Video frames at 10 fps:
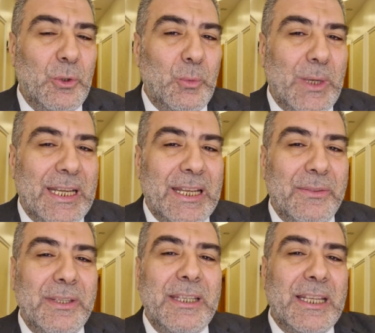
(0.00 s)

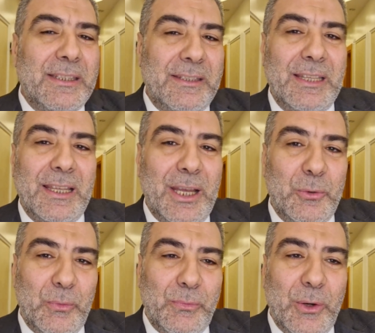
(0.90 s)
والذين
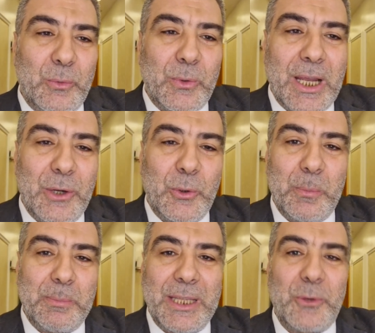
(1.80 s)
اتقوا
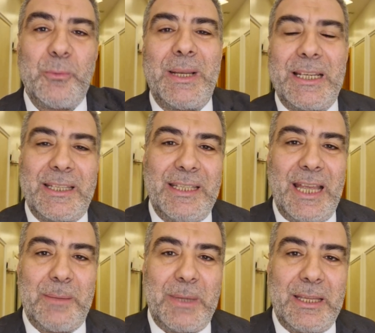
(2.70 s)
فوقهم يوم
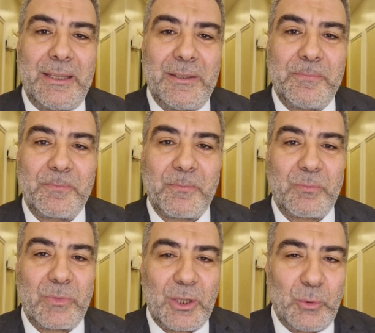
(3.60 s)
القيامة
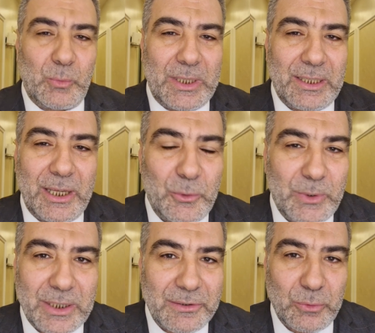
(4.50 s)
والله
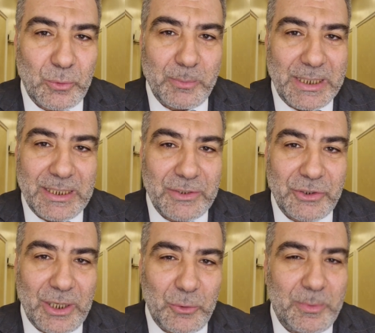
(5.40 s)
يرزق من
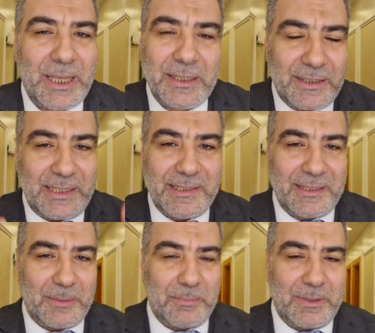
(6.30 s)
يشاء بغير
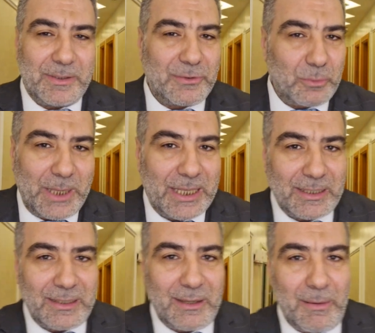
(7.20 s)
حساب سبحان
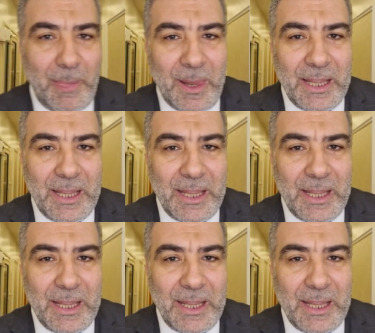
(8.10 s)
الله